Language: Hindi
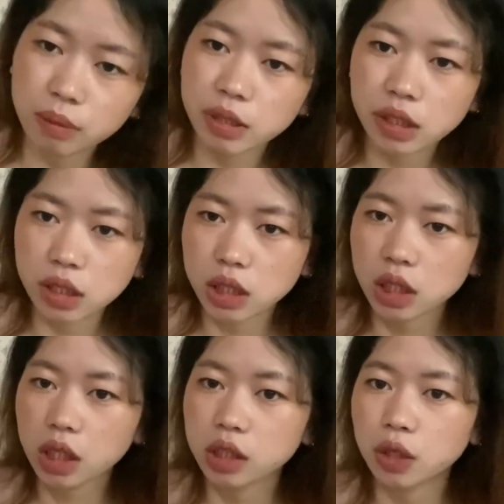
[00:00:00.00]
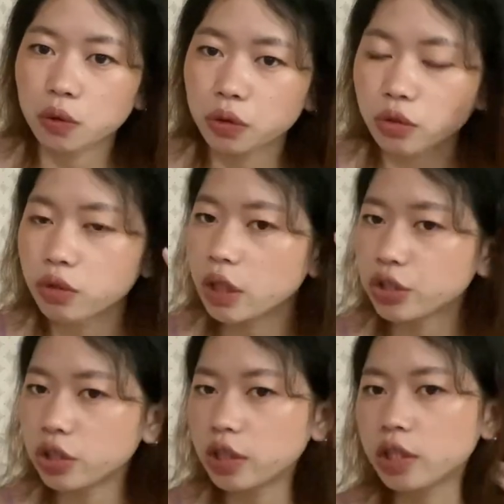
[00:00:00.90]
ये मैं सीजर से कट करूँगी तो ये
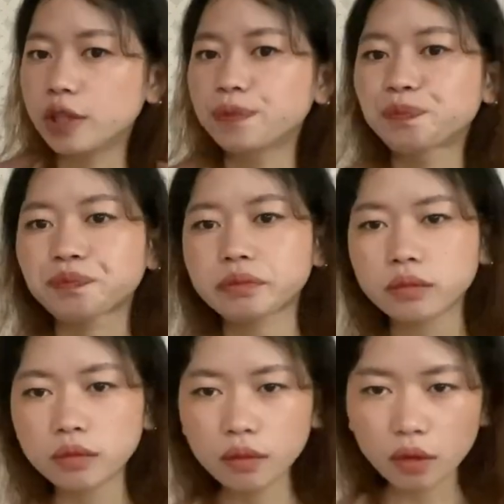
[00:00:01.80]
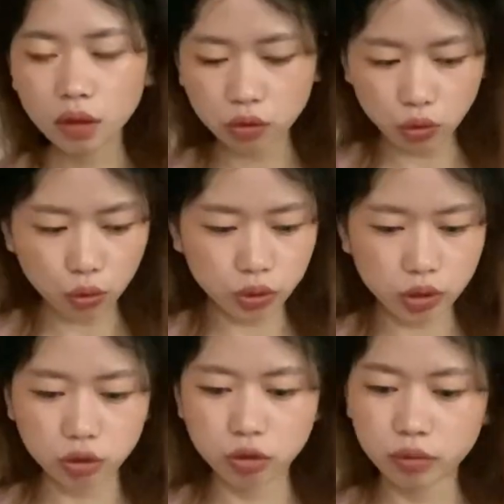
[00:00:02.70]
अच्छा दिखेगा तो
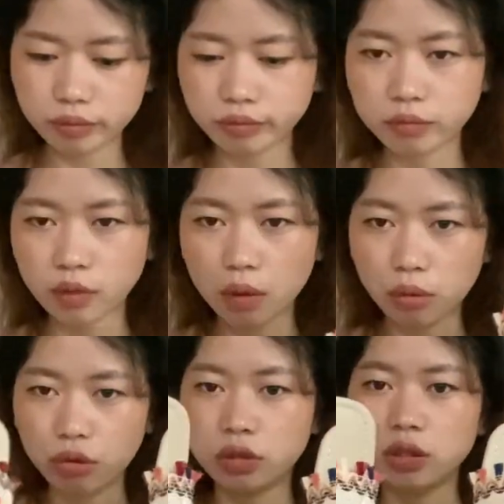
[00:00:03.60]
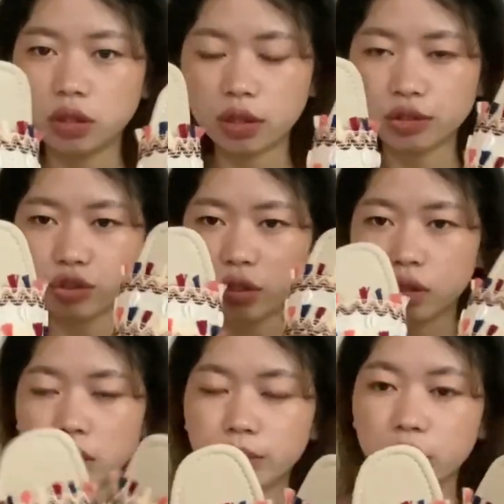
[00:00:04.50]
ये तो बहुत ही ज़्यादा अच्छा है
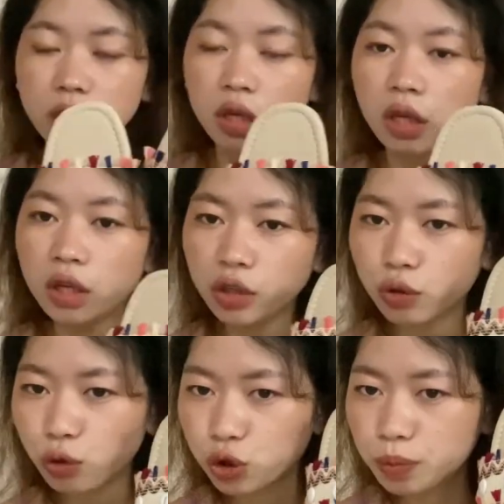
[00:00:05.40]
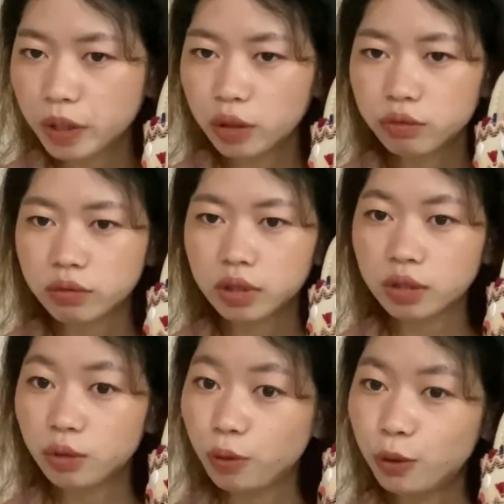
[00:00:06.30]
ये मैं रोज़
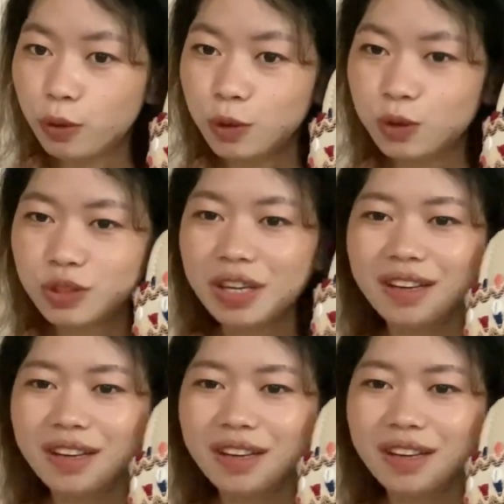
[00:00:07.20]
पहनूँगी रोज़